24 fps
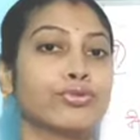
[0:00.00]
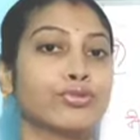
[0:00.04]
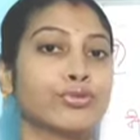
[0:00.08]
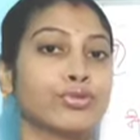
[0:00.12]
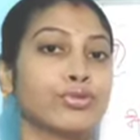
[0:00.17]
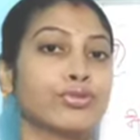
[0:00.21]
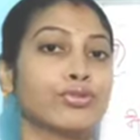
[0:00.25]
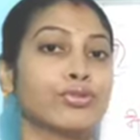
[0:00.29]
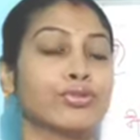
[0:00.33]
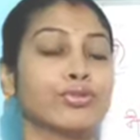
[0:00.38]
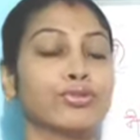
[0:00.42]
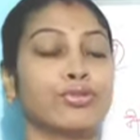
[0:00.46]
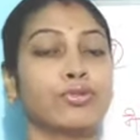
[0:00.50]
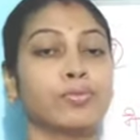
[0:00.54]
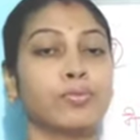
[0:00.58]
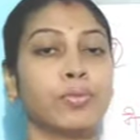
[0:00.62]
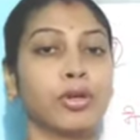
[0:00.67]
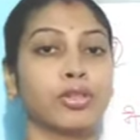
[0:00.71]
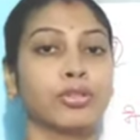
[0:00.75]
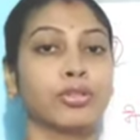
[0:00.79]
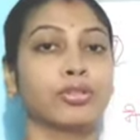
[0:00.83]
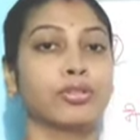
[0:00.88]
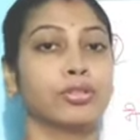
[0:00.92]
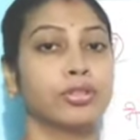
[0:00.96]
শুষ্ক শোধন
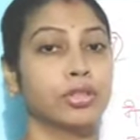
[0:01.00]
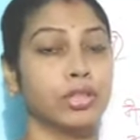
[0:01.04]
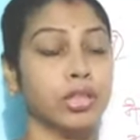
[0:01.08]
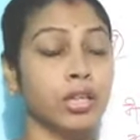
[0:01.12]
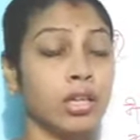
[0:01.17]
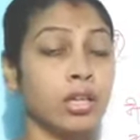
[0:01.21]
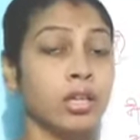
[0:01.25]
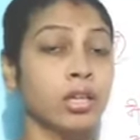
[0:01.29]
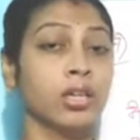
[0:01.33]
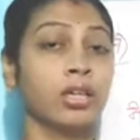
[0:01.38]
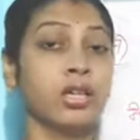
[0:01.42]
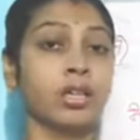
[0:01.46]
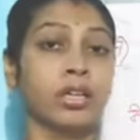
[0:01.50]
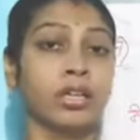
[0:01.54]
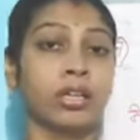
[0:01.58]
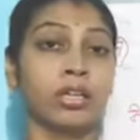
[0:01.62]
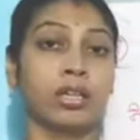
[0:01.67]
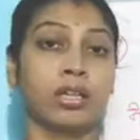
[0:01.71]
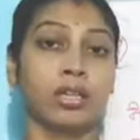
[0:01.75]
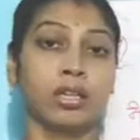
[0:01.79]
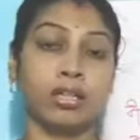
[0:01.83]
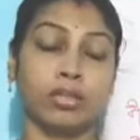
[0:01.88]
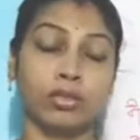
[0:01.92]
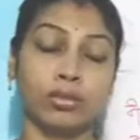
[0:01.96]
পদ্ধতিতে
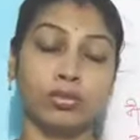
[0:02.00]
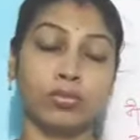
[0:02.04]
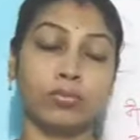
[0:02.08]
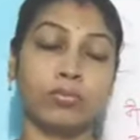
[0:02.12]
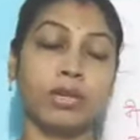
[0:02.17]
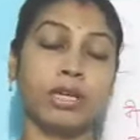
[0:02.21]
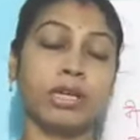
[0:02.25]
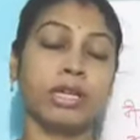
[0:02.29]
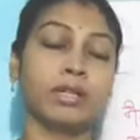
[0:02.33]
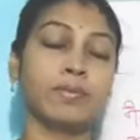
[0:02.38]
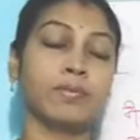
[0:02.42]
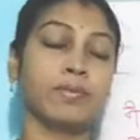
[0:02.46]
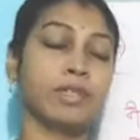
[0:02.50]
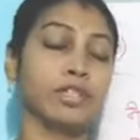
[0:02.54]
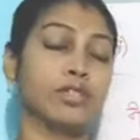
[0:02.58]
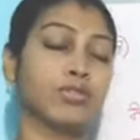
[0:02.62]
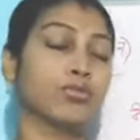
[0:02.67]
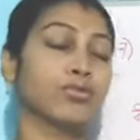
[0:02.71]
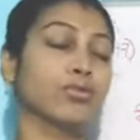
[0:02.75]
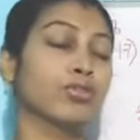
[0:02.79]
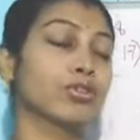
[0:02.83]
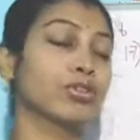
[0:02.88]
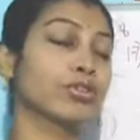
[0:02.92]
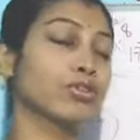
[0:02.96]
তোমার এই
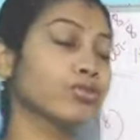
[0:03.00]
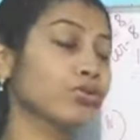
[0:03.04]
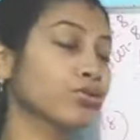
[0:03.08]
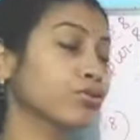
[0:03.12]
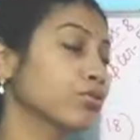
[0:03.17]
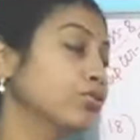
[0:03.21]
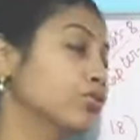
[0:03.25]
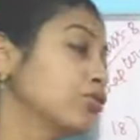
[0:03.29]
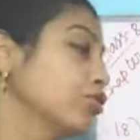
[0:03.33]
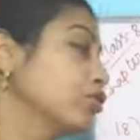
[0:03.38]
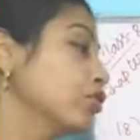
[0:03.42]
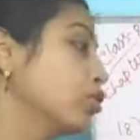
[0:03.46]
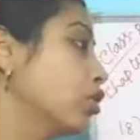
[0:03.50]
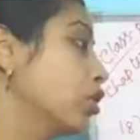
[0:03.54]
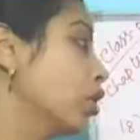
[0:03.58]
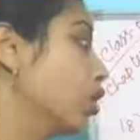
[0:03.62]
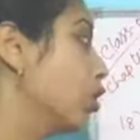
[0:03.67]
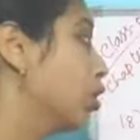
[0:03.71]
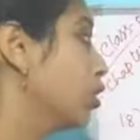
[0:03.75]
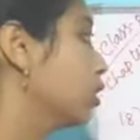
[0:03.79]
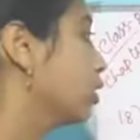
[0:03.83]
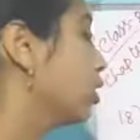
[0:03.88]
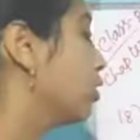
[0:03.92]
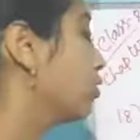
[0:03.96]
বীজগুলোকে শোধন
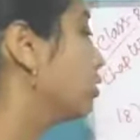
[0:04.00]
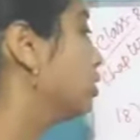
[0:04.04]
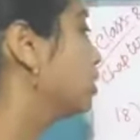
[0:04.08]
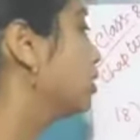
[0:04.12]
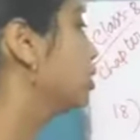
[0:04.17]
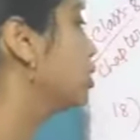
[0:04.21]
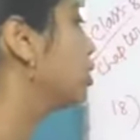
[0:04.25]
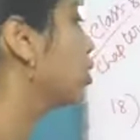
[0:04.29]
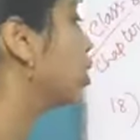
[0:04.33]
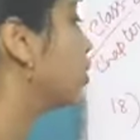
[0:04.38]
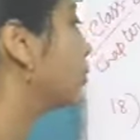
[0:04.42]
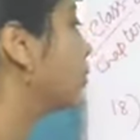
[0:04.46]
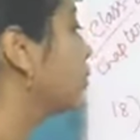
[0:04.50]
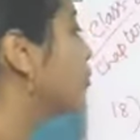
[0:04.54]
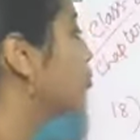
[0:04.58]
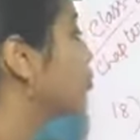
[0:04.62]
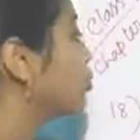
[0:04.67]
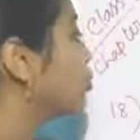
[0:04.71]
করা হয় তাহলে কি হবে